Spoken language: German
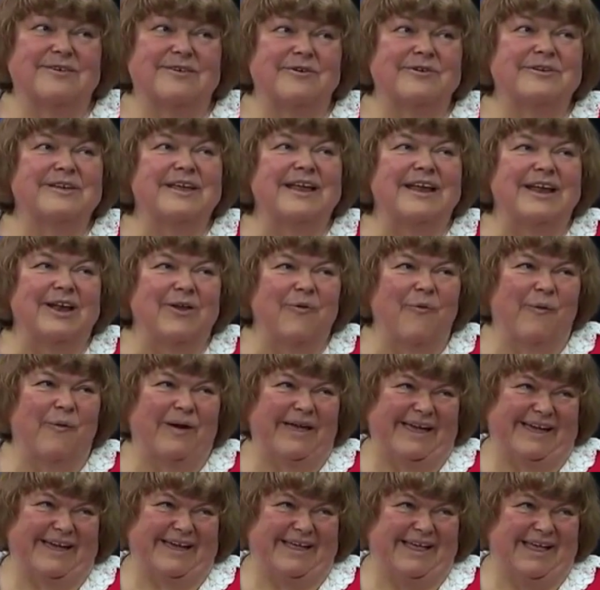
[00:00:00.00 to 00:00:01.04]
ist Gott die
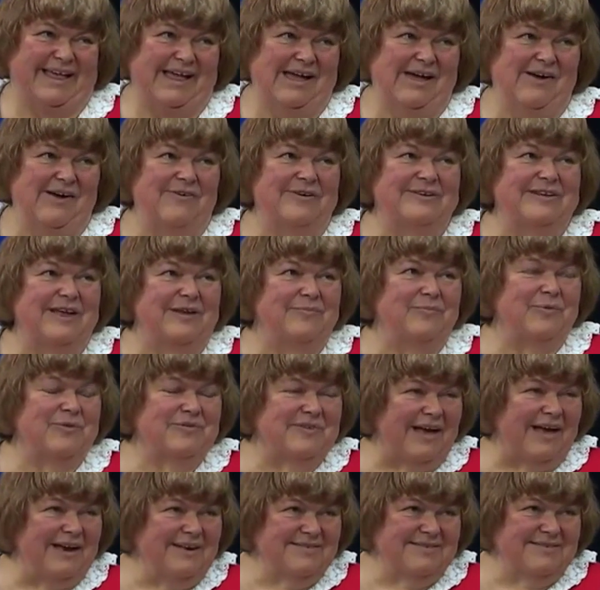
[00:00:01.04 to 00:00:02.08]
Logik. Und dann
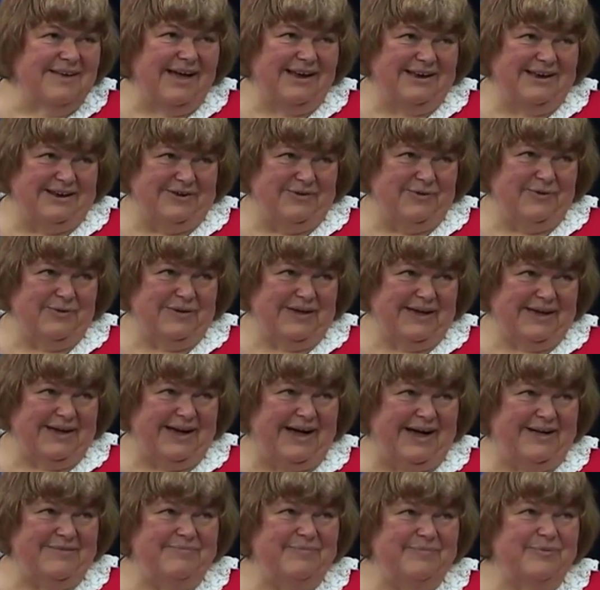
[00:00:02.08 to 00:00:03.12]
muss alles eine Logik
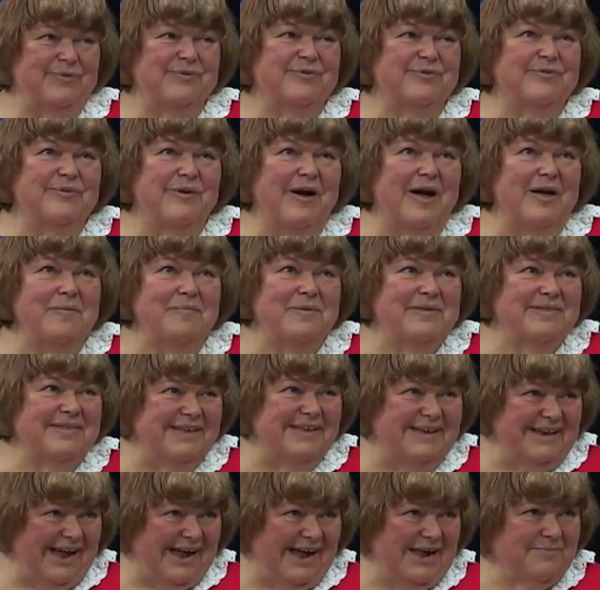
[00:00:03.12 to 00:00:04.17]
haben. Und so habe
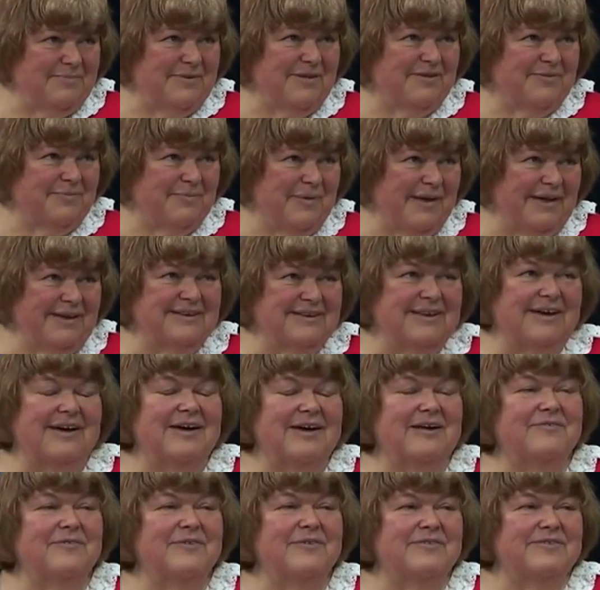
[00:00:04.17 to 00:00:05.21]
ich innerhalb des
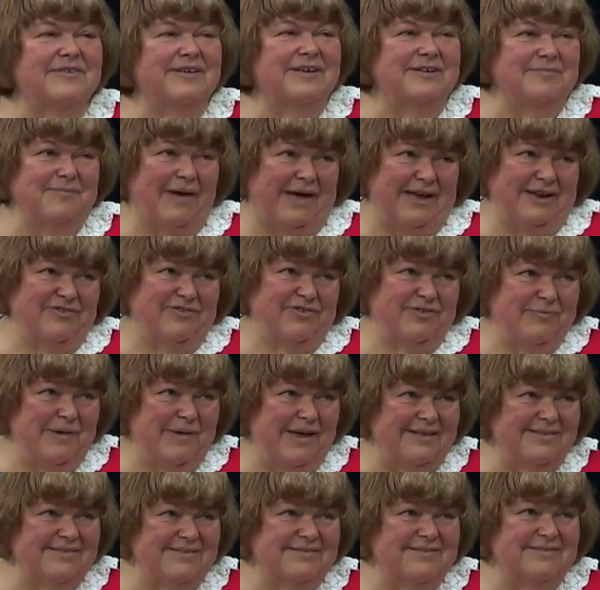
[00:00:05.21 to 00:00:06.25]
Bechterreffes in meinen
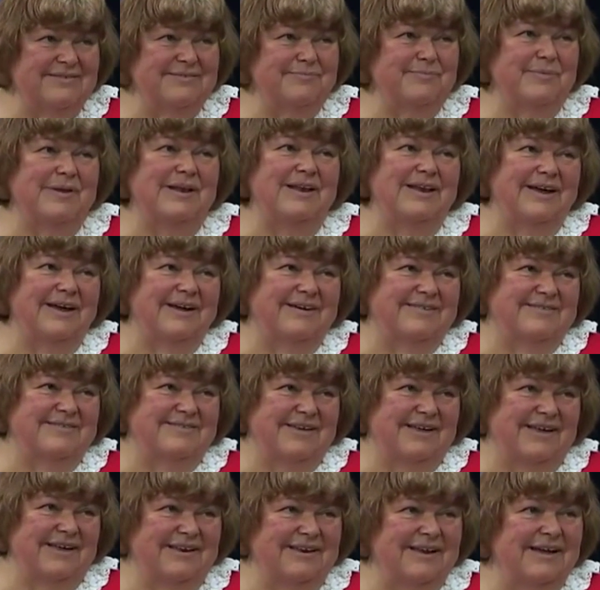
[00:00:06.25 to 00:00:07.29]
Schmerzen Bilder
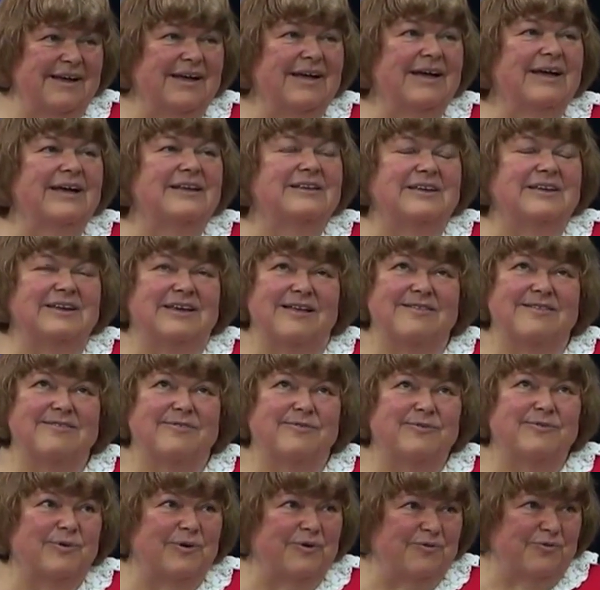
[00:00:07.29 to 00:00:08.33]
gesehen, die
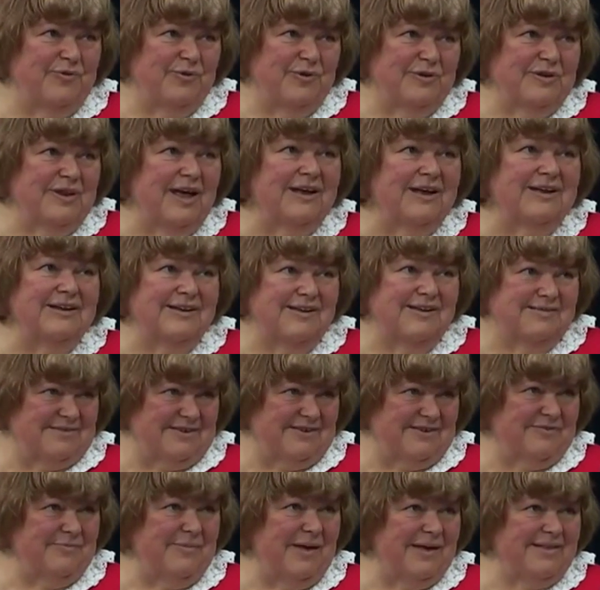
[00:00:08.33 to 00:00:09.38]
dazu geführt hatten, dass
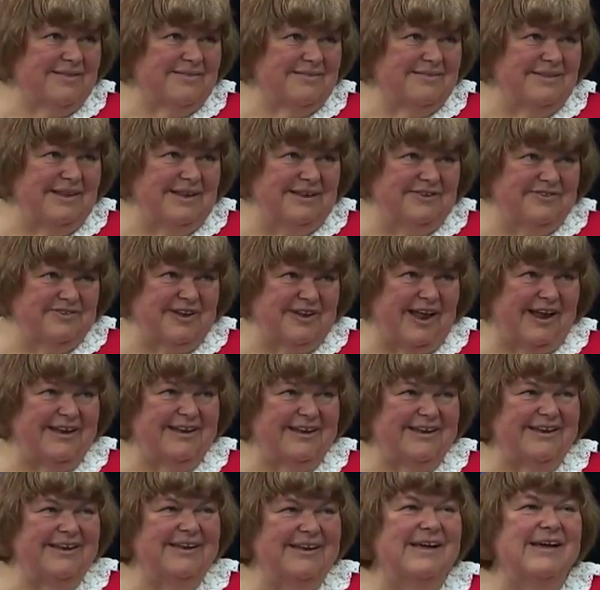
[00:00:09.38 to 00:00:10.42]
die Schmerzen
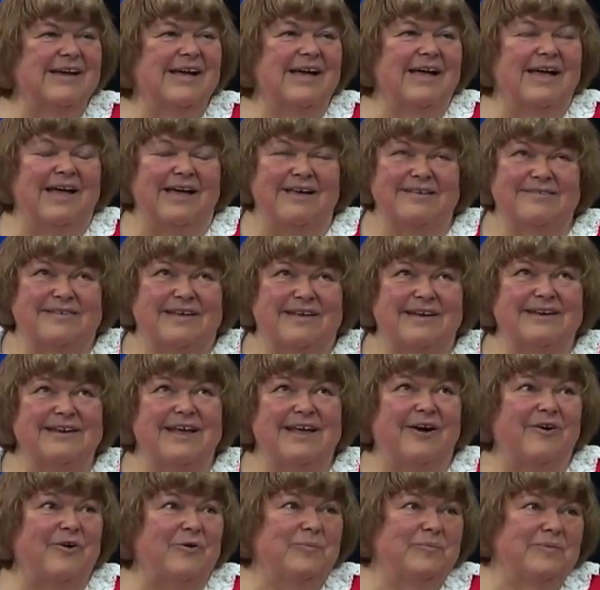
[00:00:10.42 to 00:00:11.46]
entstanden. Es
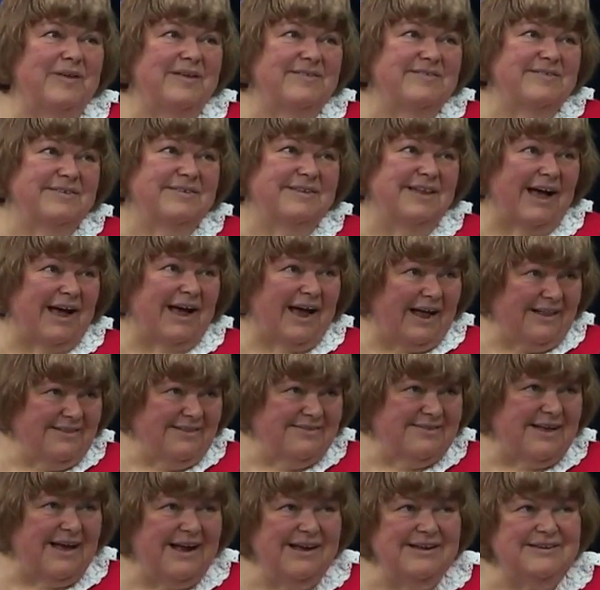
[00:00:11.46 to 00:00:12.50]
ging darum, dass ich eine
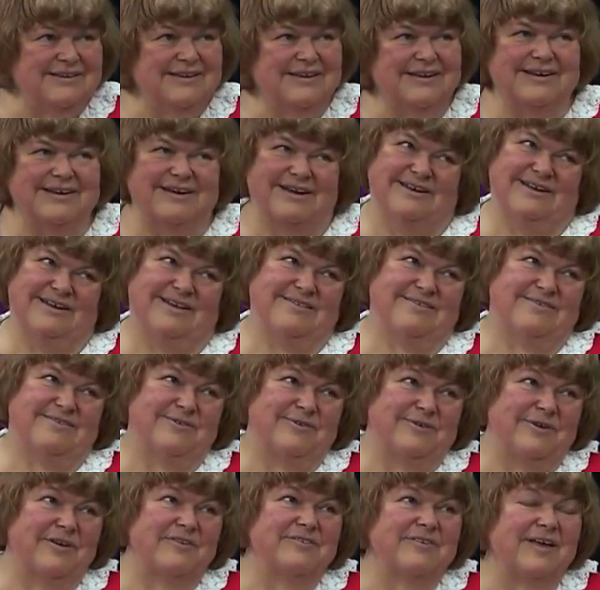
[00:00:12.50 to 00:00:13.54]
ganz alte
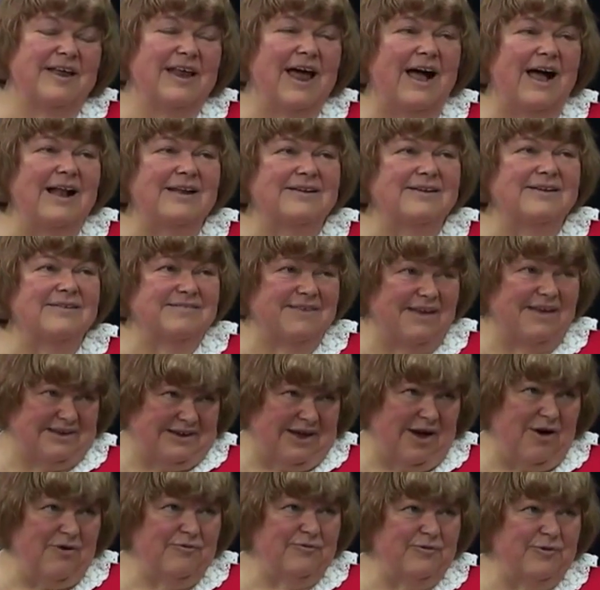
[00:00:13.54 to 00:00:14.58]
Inkarnation aus einer alten
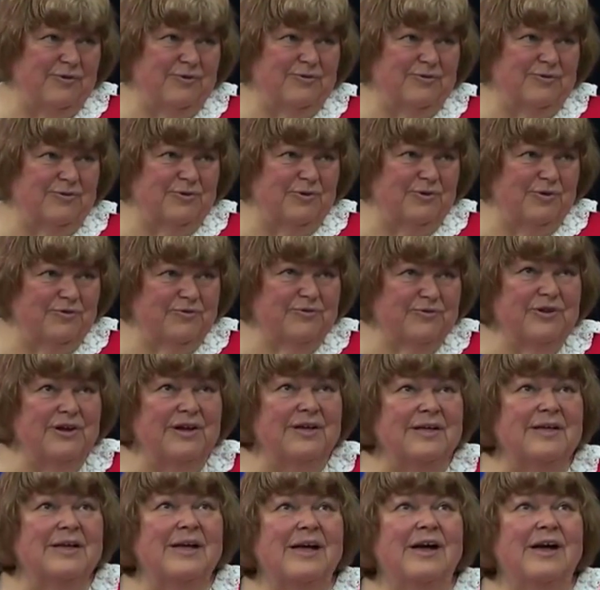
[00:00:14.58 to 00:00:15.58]
Zeit auflösen durfte.